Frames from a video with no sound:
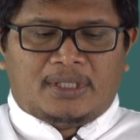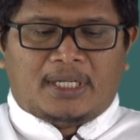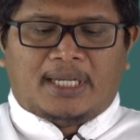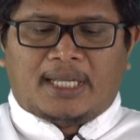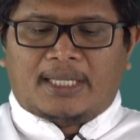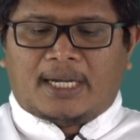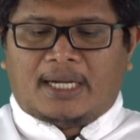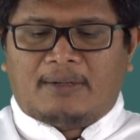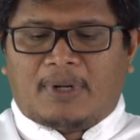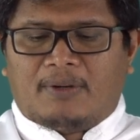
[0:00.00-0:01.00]
dan
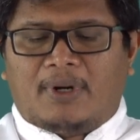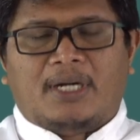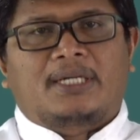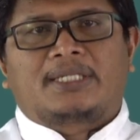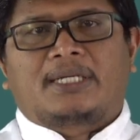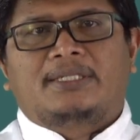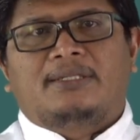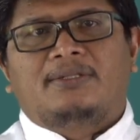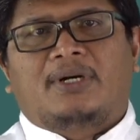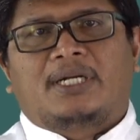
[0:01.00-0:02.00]
dikatakan bahwa
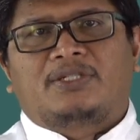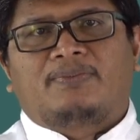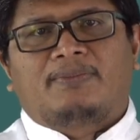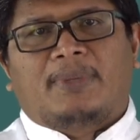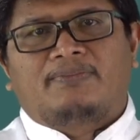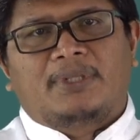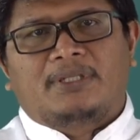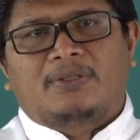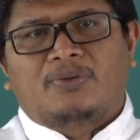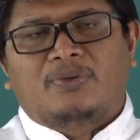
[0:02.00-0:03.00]
kesaksian Yohanes
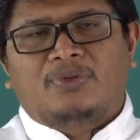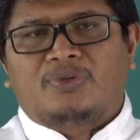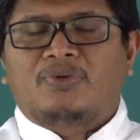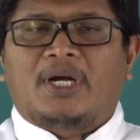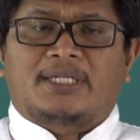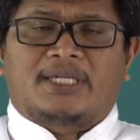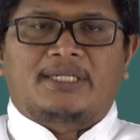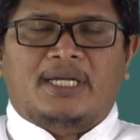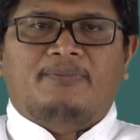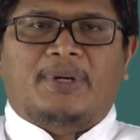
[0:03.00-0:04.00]
Pembaptis itu juga
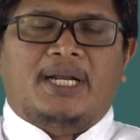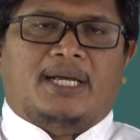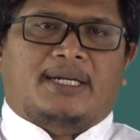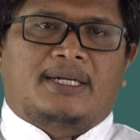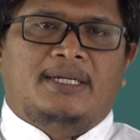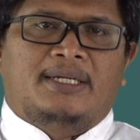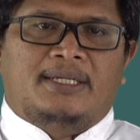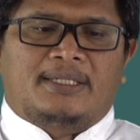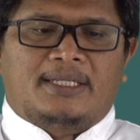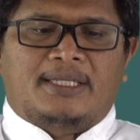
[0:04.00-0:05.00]
kesaksian yang benar
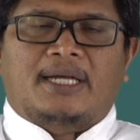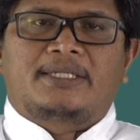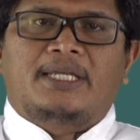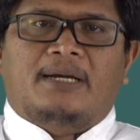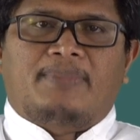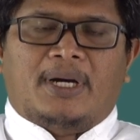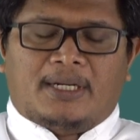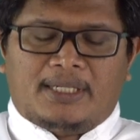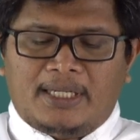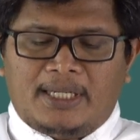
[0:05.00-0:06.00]
tentang
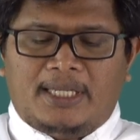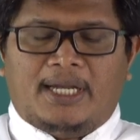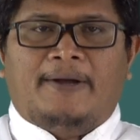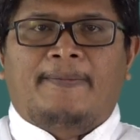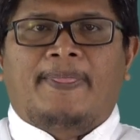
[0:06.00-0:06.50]
siapa dirinya.